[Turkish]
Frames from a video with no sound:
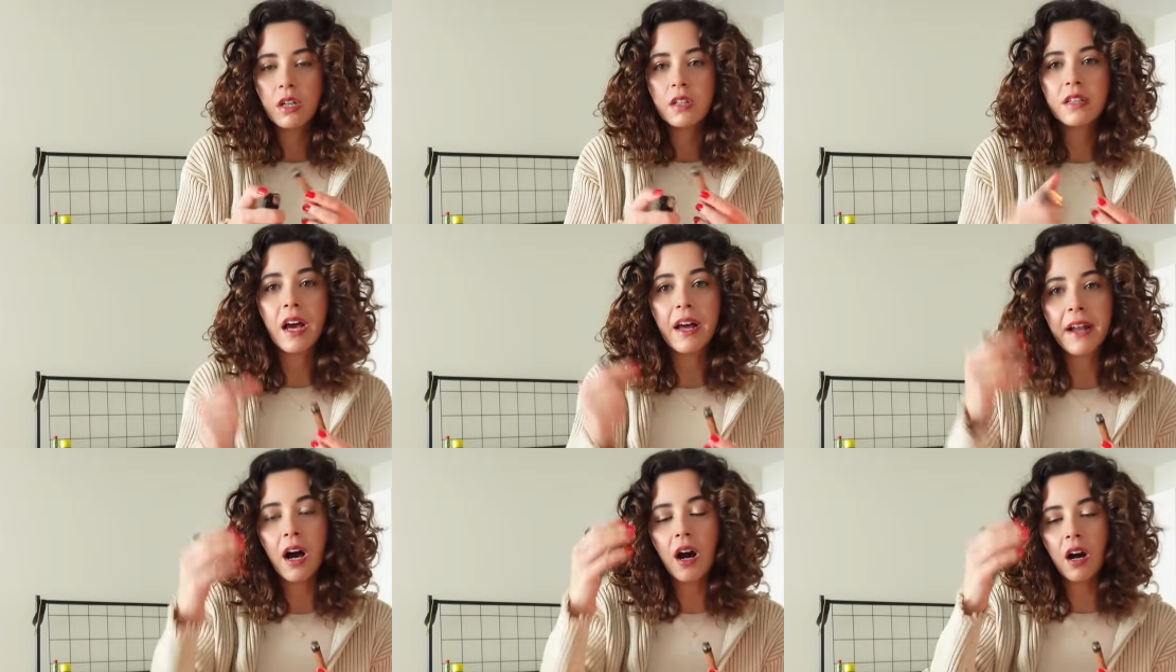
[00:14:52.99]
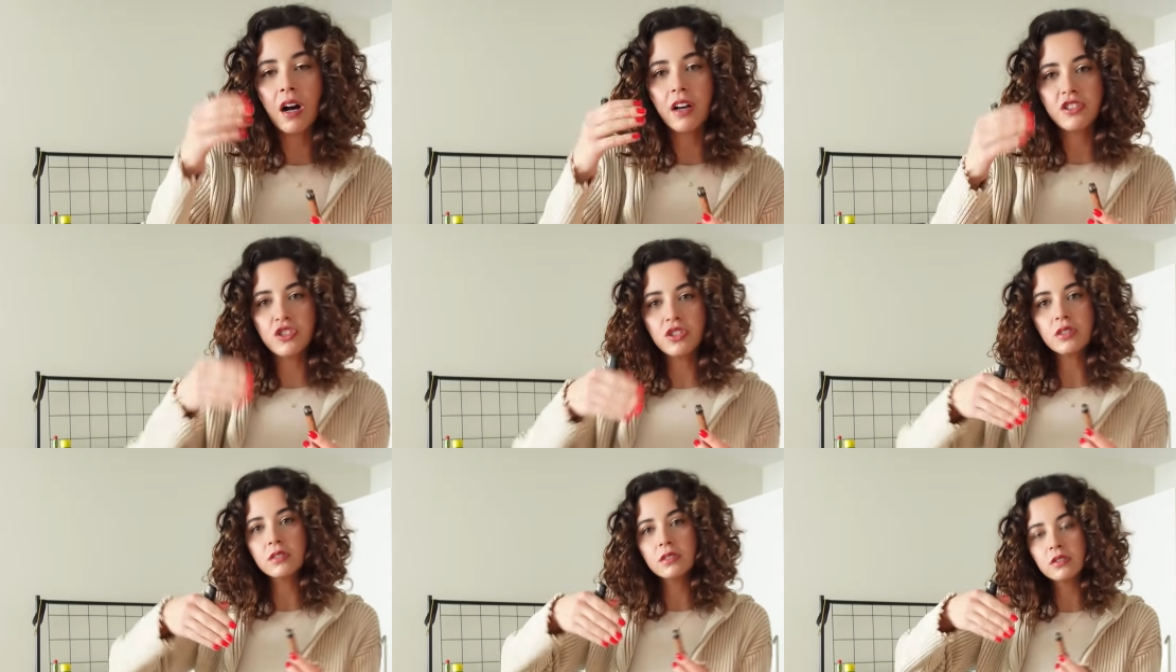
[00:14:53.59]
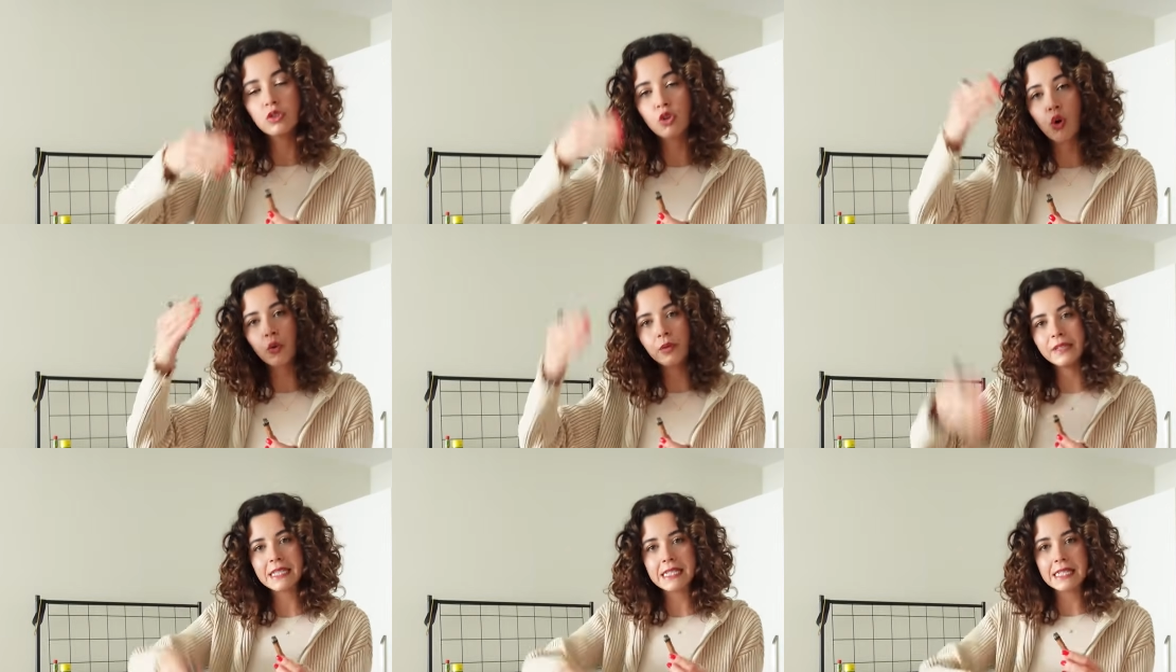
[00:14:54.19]
Yani ağacın
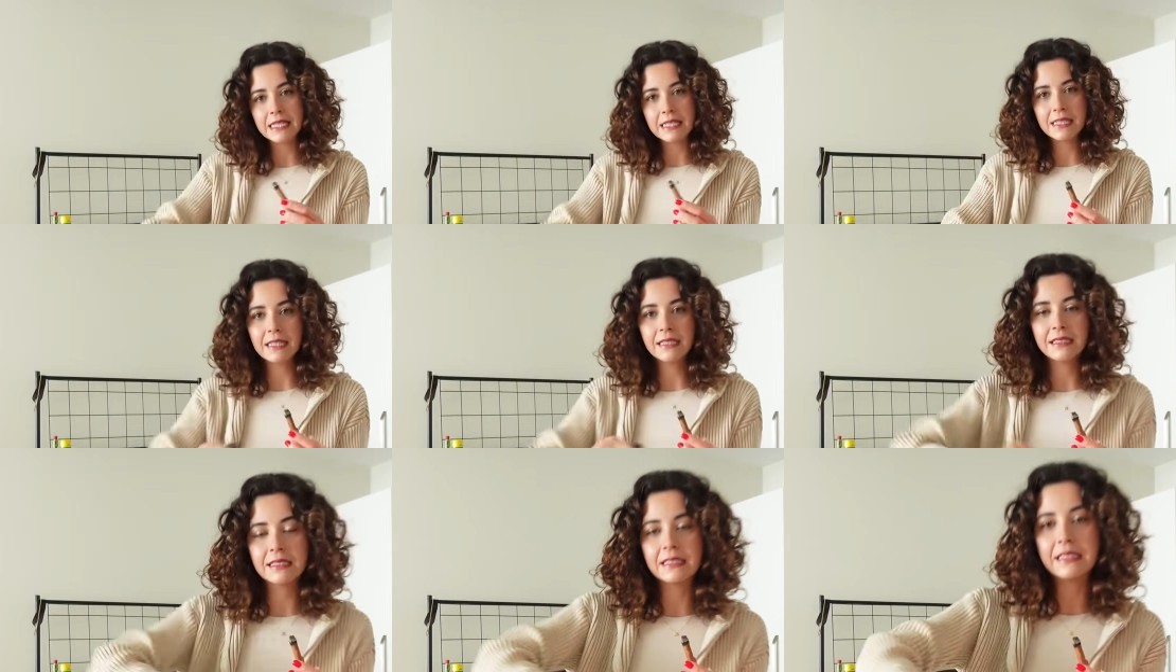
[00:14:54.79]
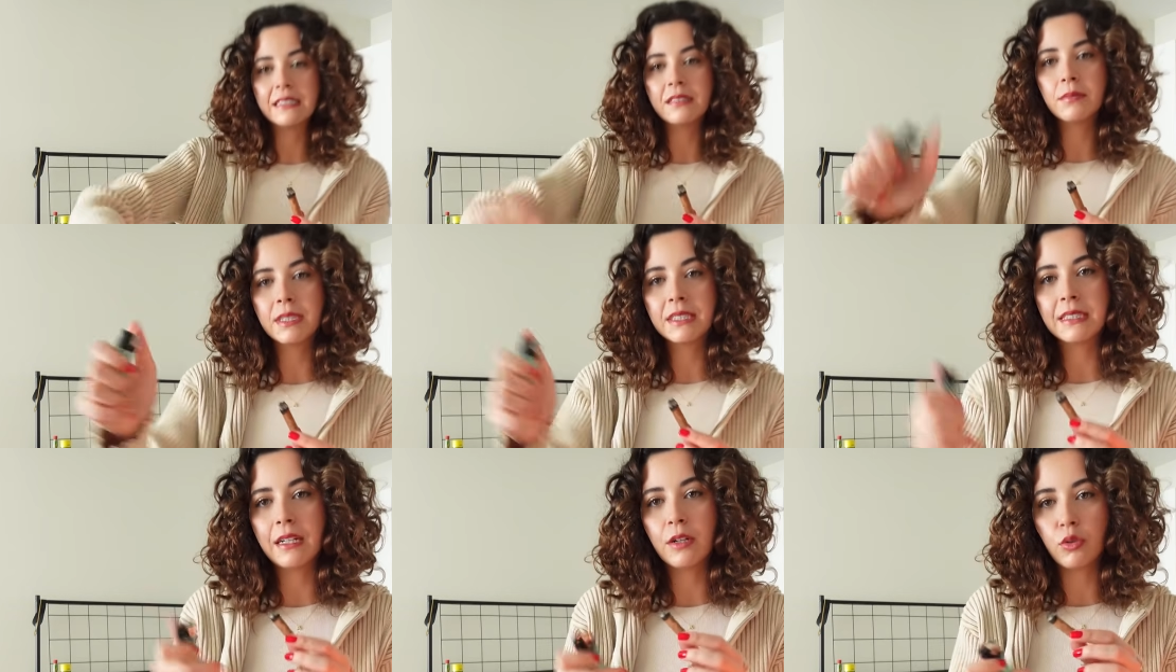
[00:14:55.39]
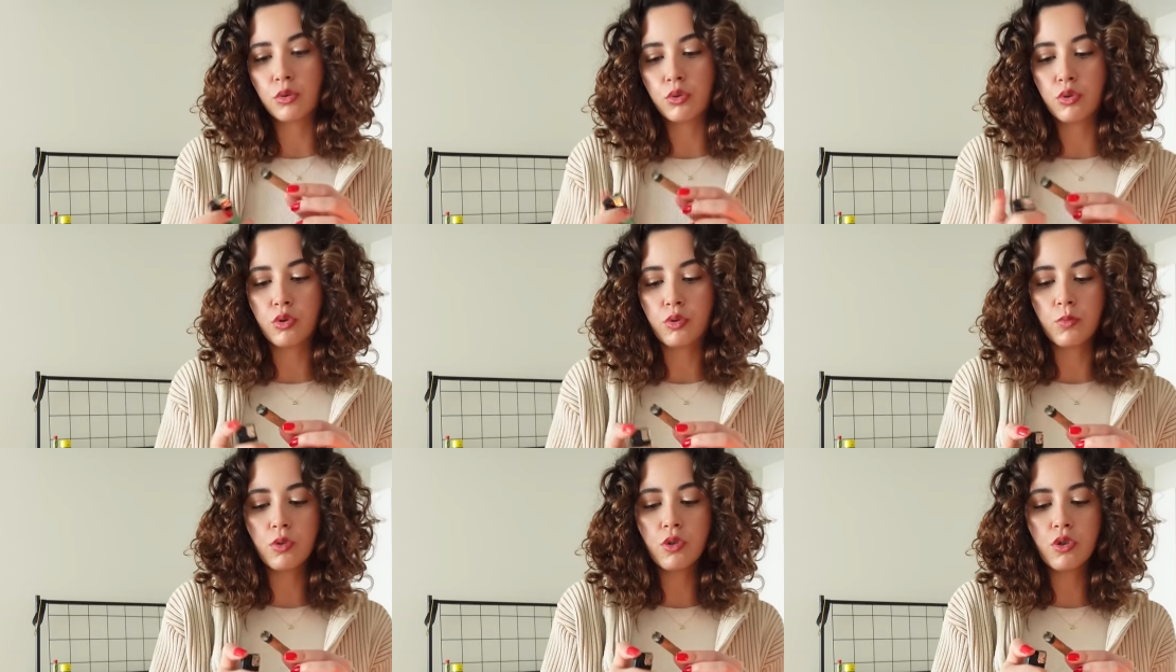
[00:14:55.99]
gövdesinin sıyrılmasıyla
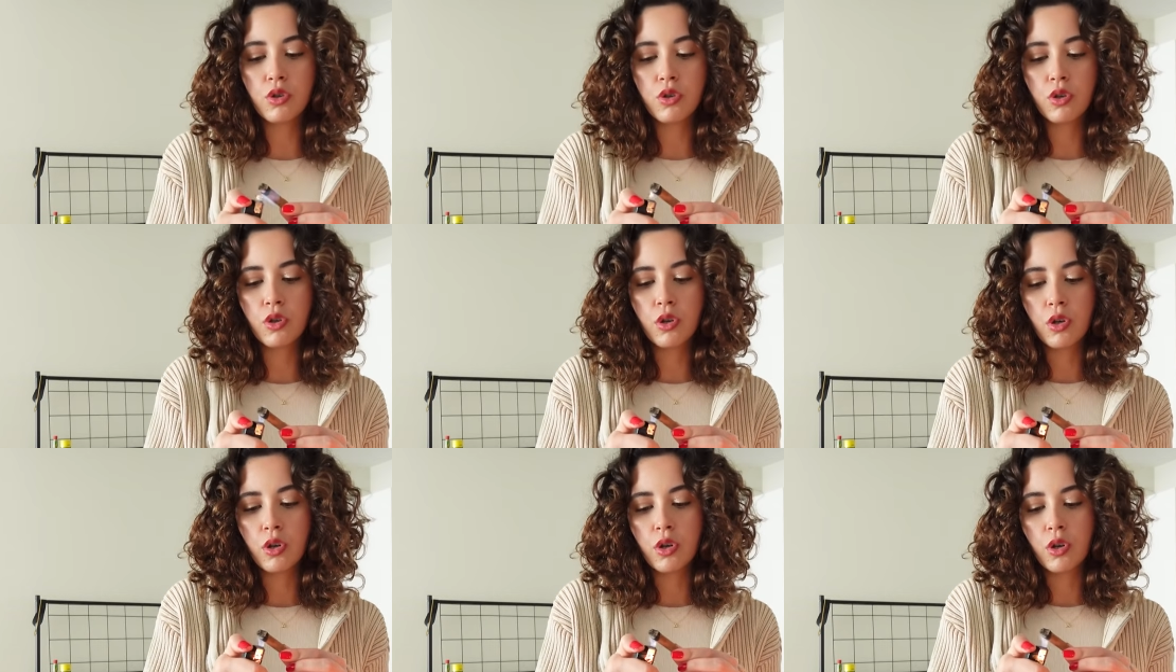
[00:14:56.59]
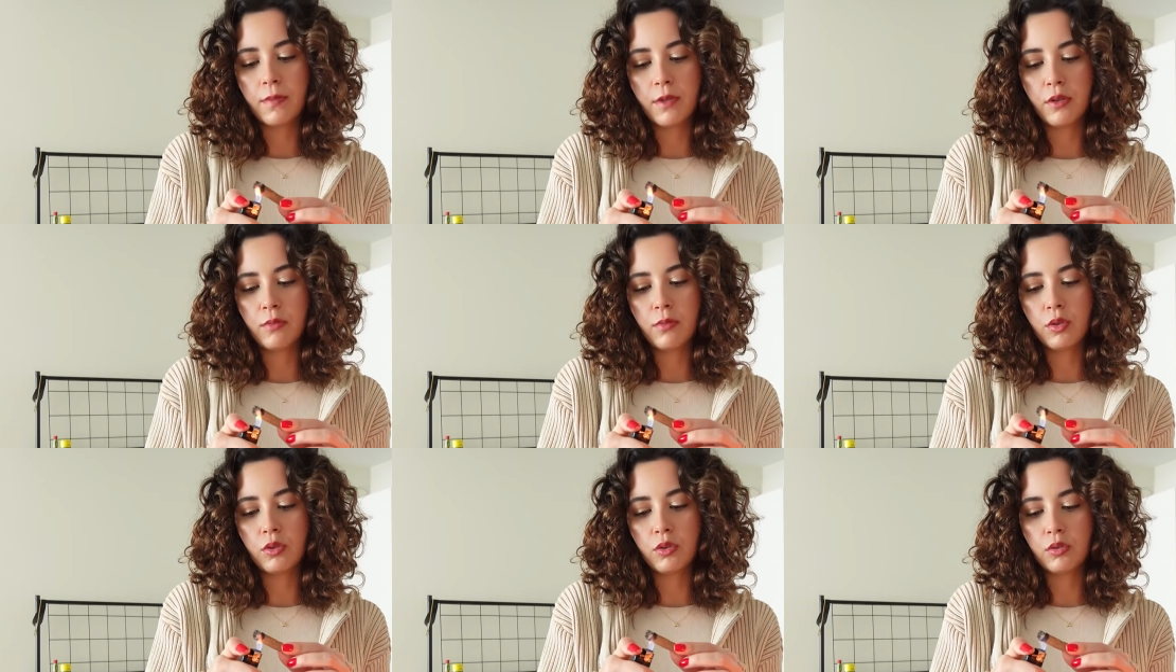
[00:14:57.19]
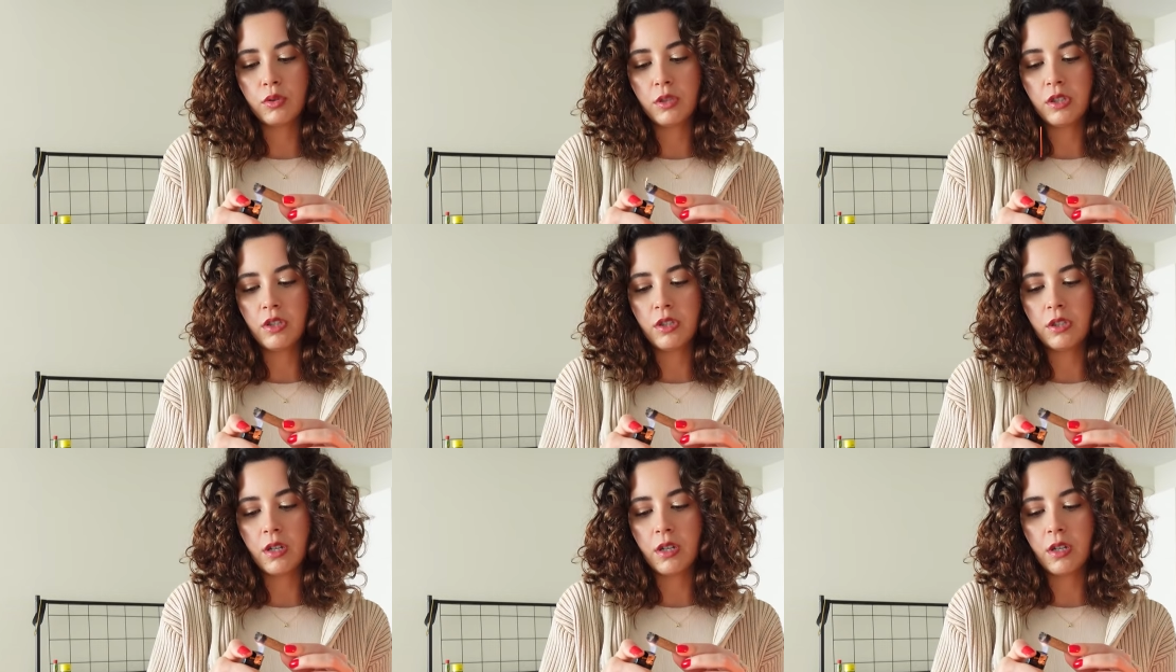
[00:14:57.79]
oluşurmuş. Biliyor muydunuz hiç?